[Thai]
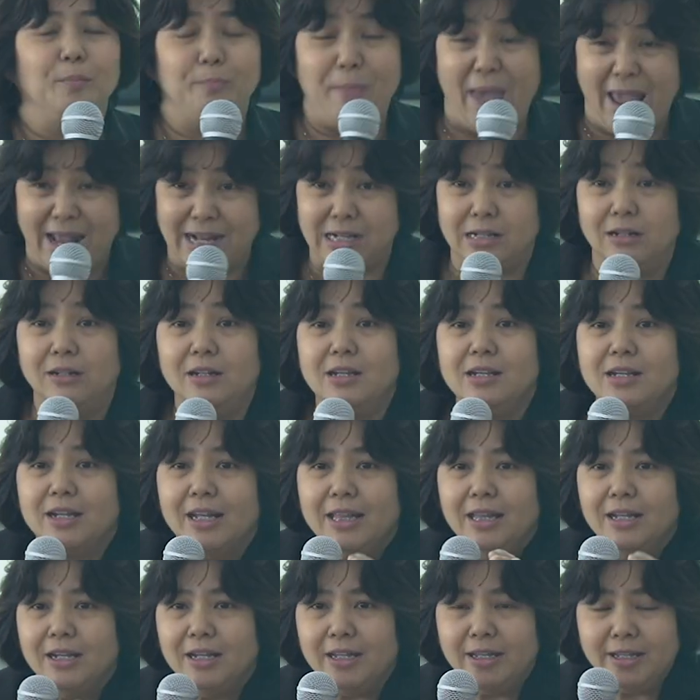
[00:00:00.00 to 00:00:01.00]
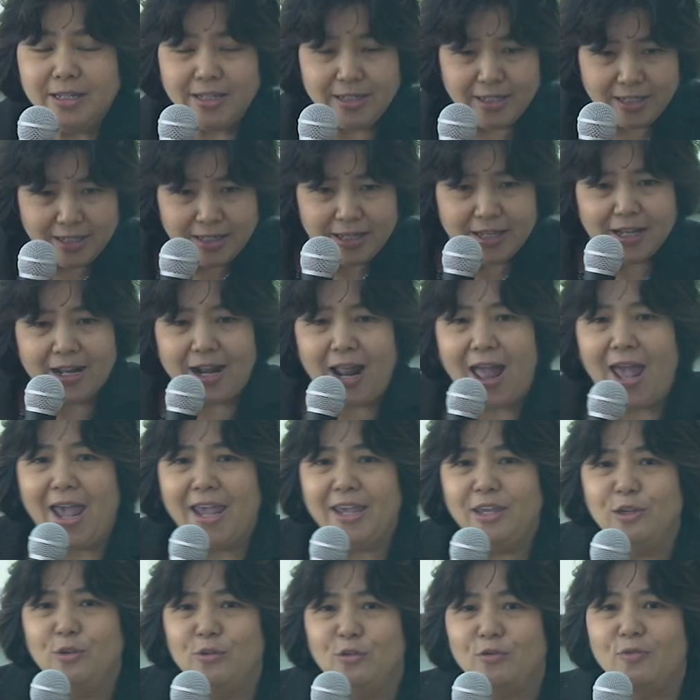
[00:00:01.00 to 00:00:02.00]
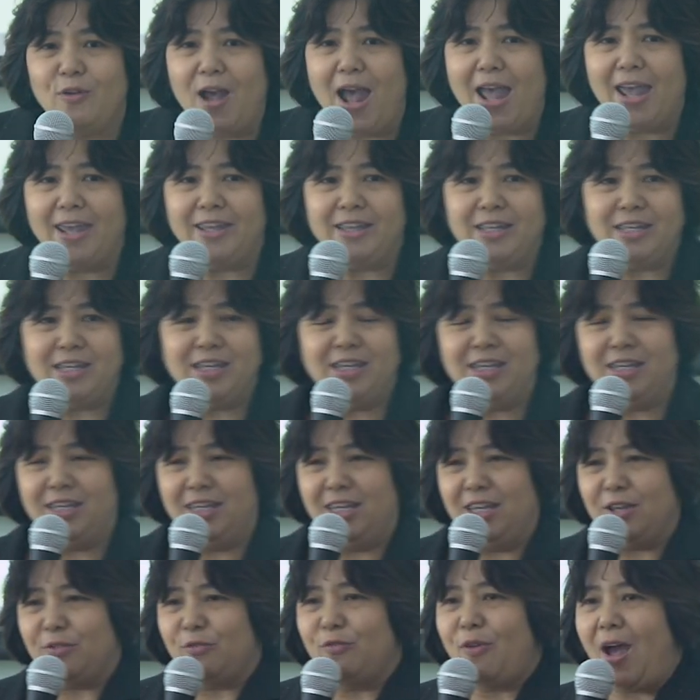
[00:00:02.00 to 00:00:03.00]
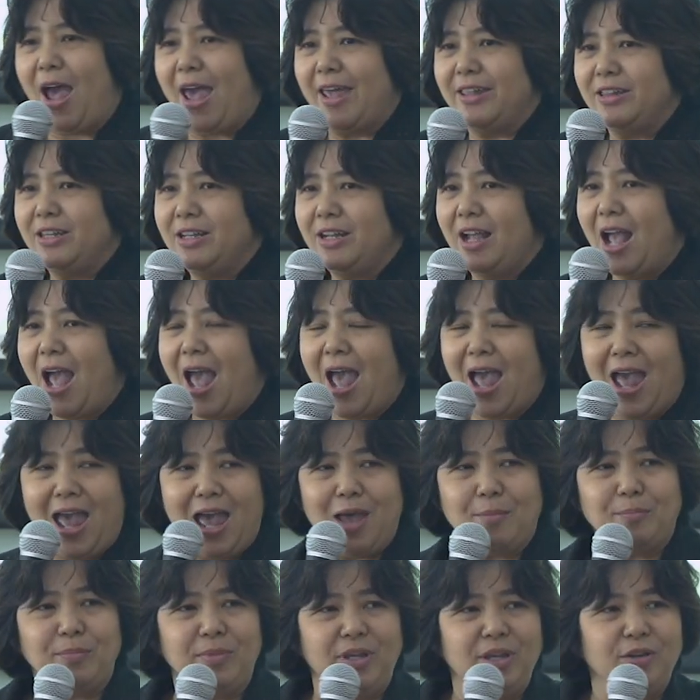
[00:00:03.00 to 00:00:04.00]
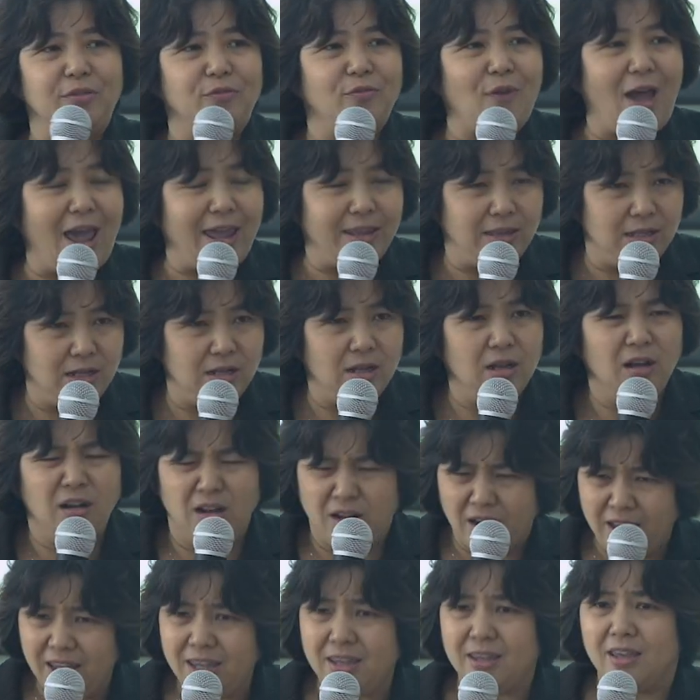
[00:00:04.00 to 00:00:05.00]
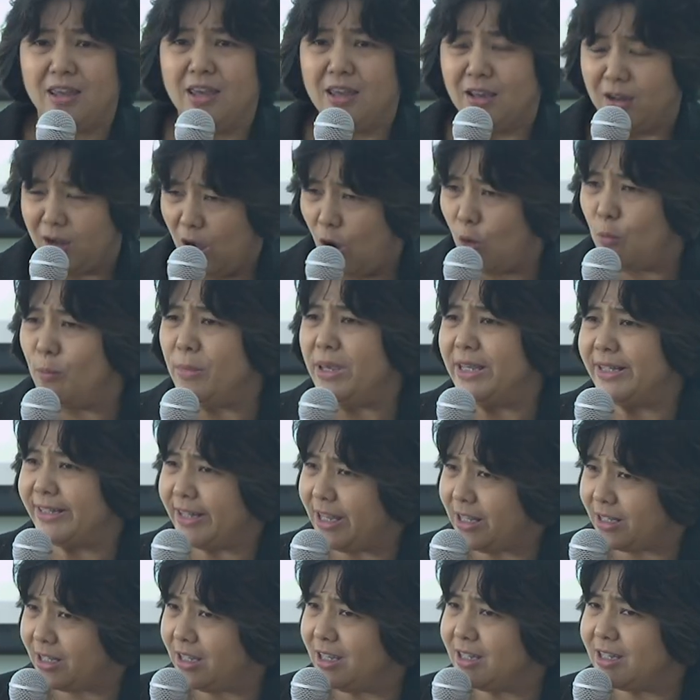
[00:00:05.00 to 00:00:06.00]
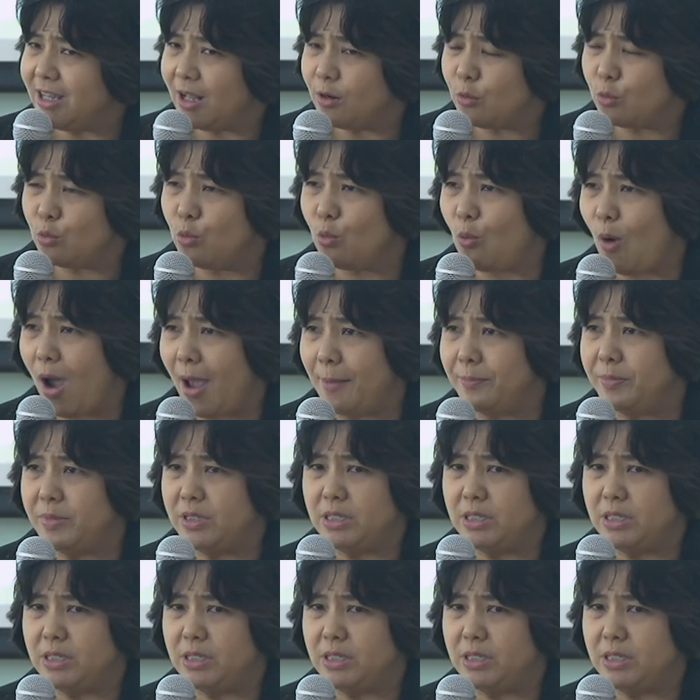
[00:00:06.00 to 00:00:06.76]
แบ่งครึ่งกันเลยใครอยู่ฝ่ายนี้อีกฝ่ายหนึ่งห้ามอีกฝ่ายหนึ่งเฮ้ยเขามีสิทธิ์ที่จะรู้ความ